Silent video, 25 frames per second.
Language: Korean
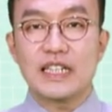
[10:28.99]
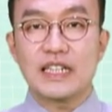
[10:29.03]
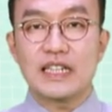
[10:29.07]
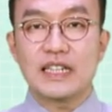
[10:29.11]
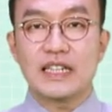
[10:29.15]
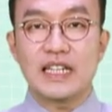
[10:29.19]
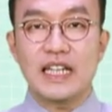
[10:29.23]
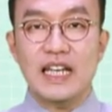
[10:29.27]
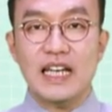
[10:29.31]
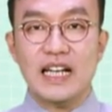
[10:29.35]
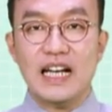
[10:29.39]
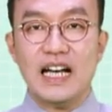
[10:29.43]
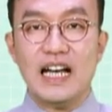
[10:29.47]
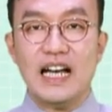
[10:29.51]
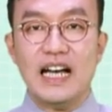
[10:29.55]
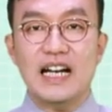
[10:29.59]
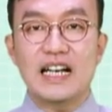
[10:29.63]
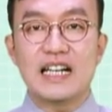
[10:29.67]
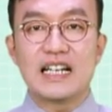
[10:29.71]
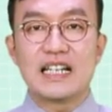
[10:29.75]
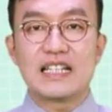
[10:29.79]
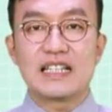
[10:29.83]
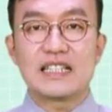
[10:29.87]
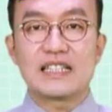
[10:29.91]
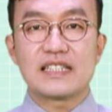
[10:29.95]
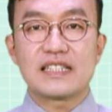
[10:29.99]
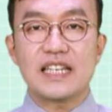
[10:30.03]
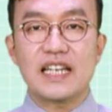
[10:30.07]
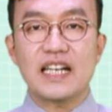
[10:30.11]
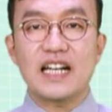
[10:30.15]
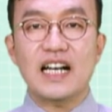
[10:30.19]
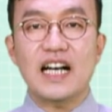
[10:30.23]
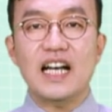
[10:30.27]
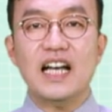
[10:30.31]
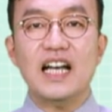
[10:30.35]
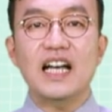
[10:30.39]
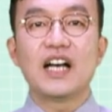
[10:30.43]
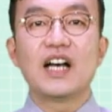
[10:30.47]
내가,
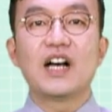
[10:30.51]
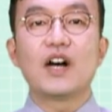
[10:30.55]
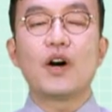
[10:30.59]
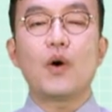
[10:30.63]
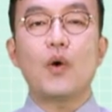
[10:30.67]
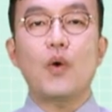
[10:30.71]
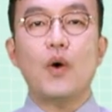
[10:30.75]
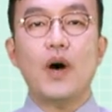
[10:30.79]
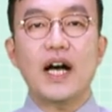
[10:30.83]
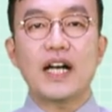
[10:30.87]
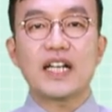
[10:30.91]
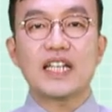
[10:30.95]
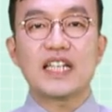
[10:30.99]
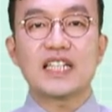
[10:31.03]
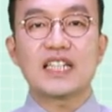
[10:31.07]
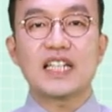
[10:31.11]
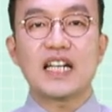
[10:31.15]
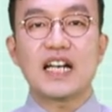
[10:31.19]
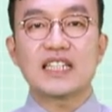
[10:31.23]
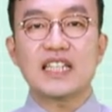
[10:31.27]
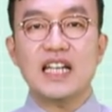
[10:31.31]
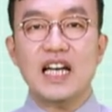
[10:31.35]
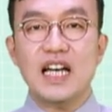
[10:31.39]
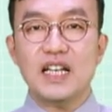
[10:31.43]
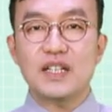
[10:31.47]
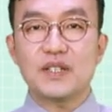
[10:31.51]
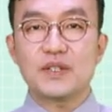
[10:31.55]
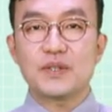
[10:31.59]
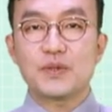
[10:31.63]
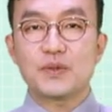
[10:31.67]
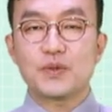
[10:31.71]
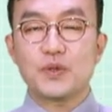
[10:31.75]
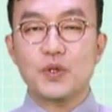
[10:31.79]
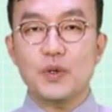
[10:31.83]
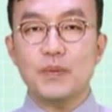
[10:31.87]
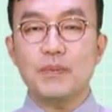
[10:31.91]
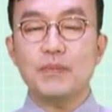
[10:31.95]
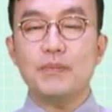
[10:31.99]
제가 확인하다,
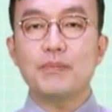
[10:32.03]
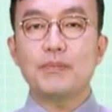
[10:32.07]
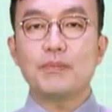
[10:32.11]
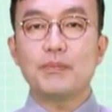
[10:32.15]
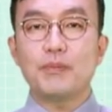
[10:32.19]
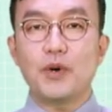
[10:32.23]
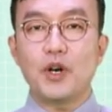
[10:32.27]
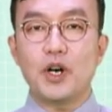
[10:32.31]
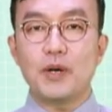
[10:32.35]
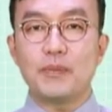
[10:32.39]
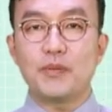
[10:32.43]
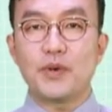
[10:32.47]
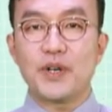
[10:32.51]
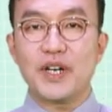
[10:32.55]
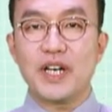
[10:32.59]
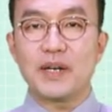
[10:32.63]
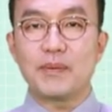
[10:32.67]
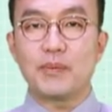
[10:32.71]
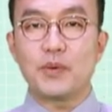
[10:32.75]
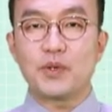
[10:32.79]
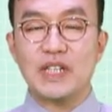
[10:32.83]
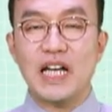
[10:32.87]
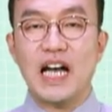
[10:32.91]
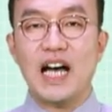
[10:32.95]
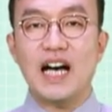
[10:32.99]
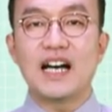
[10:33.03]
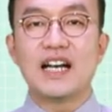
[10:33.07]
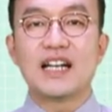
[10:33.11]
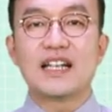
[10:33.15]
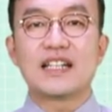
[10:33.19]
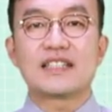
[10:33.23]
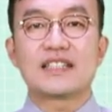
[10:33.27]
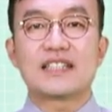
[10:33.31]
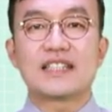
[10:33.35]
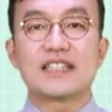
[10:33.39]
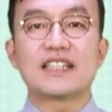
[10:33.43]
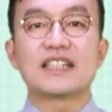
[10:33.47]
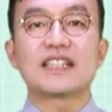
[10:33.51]
좀 뭐뭐 해보다.
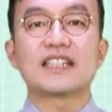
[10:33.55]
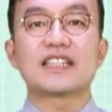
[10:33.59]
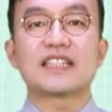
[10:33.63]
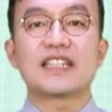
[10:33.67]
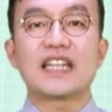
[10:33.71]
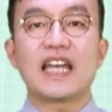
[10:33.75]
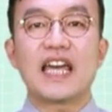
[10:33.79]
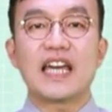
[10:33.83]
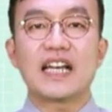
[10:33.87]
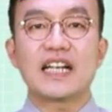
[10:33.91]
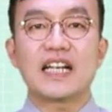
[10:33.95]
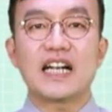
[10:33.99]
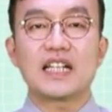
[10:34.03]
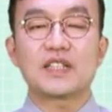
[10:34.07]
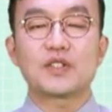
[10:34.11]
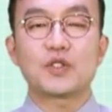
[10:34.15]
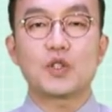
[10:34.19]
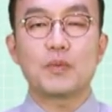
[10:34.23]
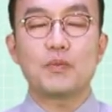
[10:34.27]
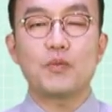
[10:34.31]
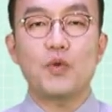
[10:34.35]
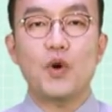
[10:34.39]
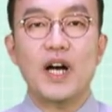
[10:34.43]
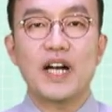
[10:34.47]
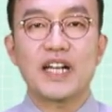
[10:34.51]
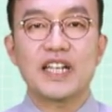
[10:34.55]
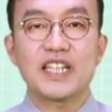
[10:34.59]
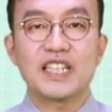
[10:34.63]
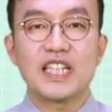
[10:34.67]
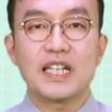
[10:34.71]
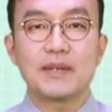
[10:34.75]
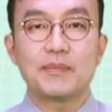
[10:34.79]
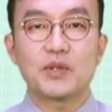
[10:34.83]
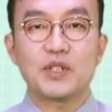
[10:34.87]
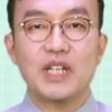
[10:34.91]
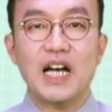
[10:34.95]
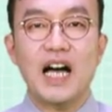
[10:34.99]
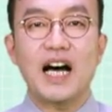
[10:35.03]
즉, 내가 좀
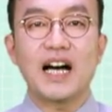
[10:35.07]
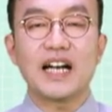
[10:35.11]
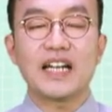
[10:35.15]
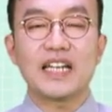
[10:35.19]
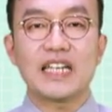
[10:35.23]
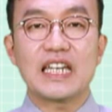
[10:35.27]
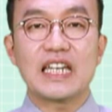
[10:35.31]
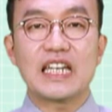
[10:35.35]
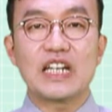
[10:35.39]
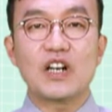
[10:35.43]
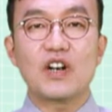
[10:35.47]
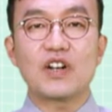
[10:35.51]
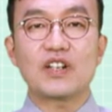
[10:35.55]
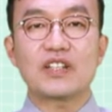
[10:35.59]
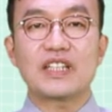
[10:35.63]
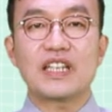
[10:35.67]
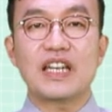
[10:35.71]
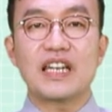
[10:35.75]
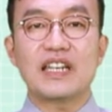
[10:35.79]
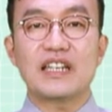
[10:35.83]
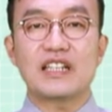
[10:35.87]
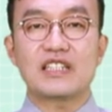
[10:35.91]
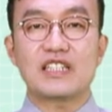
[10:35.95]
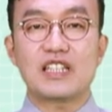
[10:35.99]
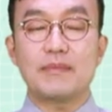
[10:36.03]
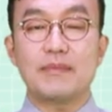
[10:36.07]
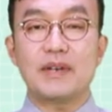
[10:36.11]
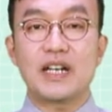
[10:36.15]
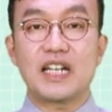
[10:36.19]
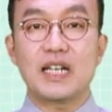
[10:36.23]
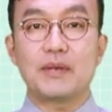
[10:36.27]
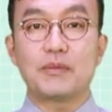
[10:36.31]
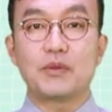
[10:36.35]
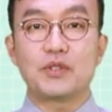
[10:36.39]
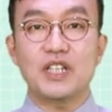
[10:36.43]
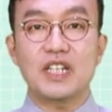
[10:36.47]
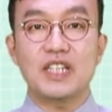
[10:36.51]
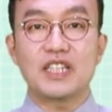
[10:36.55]
확인해 보다. 이렇게 해서
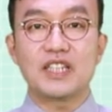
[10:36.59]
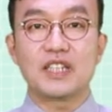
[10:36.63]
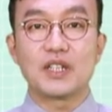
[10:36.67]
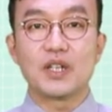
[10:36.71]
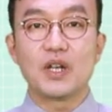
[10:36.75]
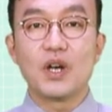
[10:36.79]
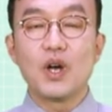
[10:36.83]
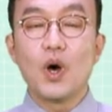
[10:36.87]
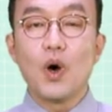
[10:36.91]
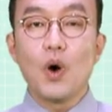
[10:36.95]
말해보는